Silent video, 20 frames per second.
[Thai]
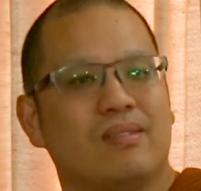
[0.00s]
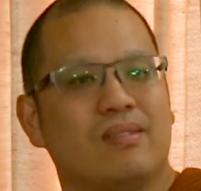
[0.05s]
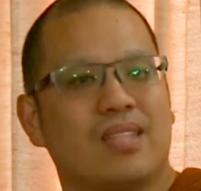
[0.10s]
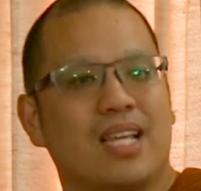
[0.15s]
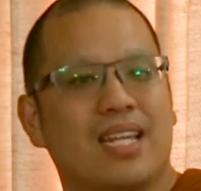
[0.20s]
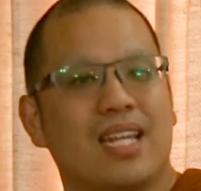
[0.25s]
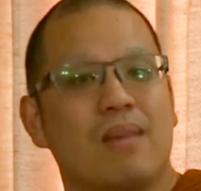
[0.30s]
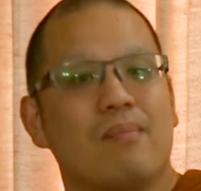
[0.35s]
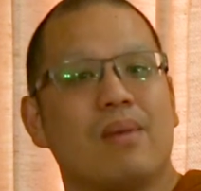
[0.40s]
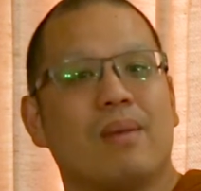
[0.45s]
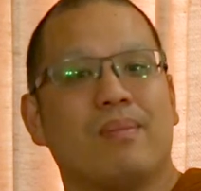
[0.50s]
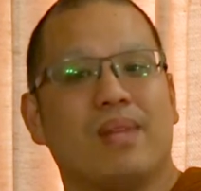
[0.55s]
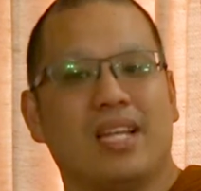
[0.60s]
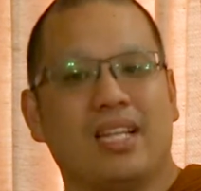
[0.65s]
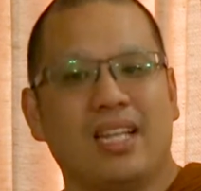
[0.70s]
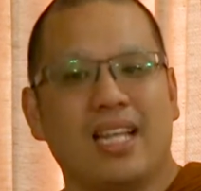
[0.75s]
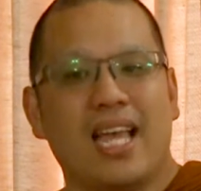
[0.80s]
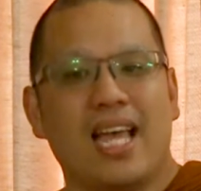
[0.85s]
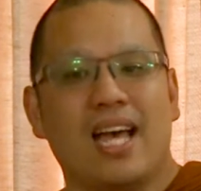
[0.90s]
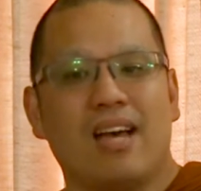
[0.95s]
ถ้าทำแบบนั้
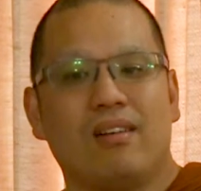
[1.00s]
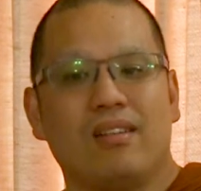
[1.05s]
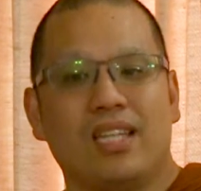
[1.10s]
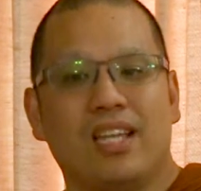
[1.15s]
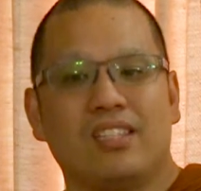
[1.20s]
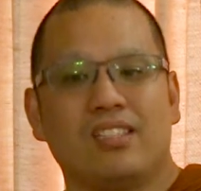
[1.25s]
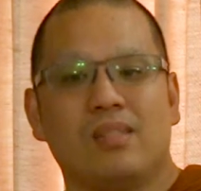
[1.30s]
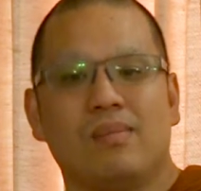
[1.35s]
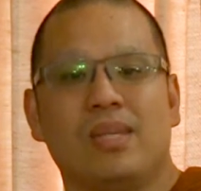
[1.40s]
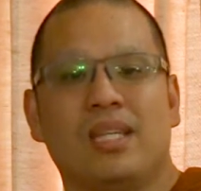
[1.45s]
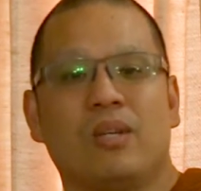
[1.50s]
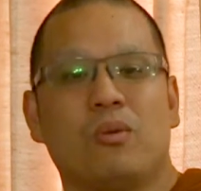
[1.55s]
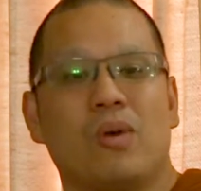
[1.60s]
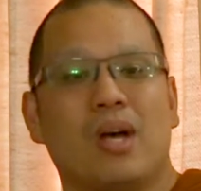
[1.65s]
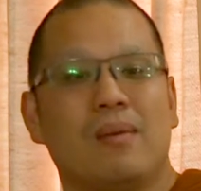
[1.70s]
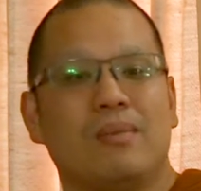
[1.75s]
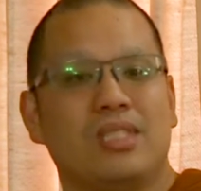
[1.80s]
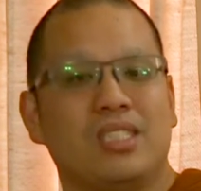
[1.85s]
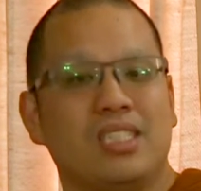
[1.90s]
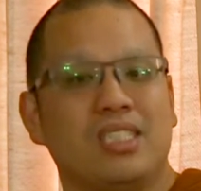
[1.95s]
นแล้วเราจะมีค
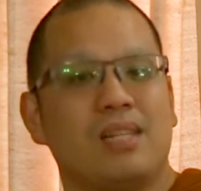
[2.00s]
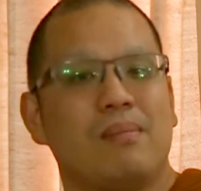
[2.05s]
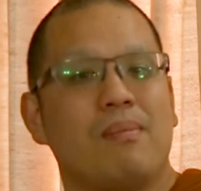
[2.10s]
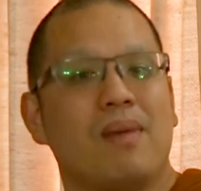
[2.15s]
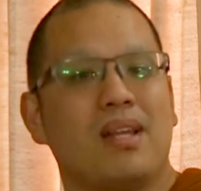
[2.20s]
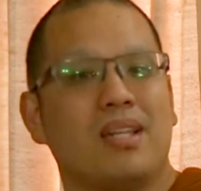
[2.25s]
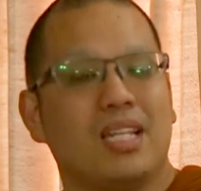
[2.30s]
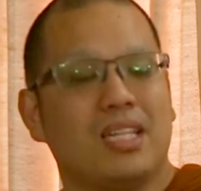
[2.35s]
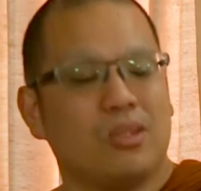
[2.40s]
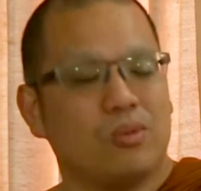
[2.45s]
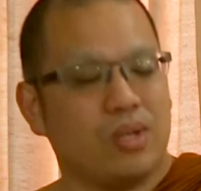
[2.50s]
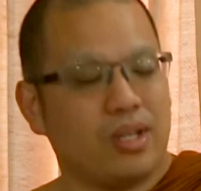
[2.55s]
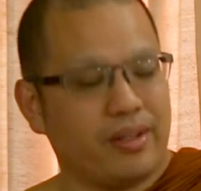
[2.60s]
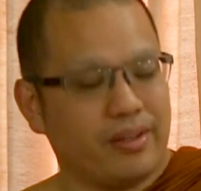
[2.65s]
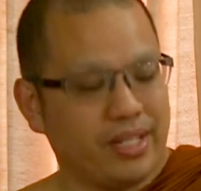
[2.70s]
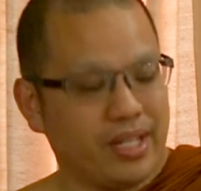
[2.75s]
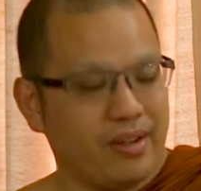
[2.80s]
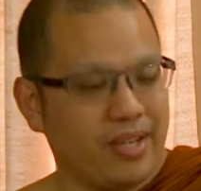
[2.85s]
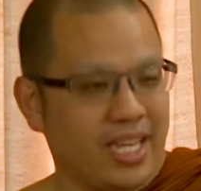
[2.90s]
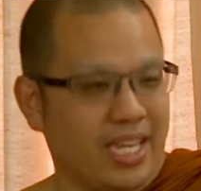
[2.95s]
วามเชื่อมั่นในตัวข
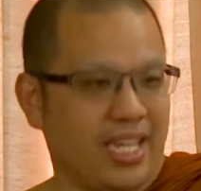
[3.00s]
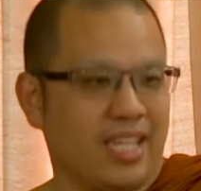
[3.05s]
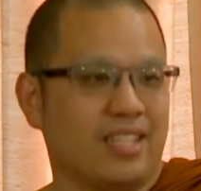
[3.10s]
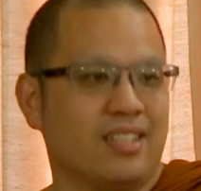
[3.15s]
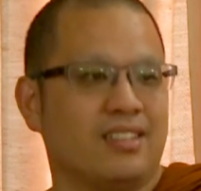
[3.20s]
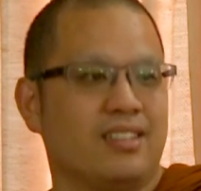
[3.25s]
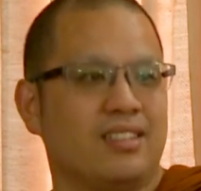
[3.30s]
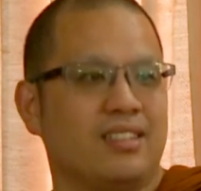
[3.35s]
องเราเอง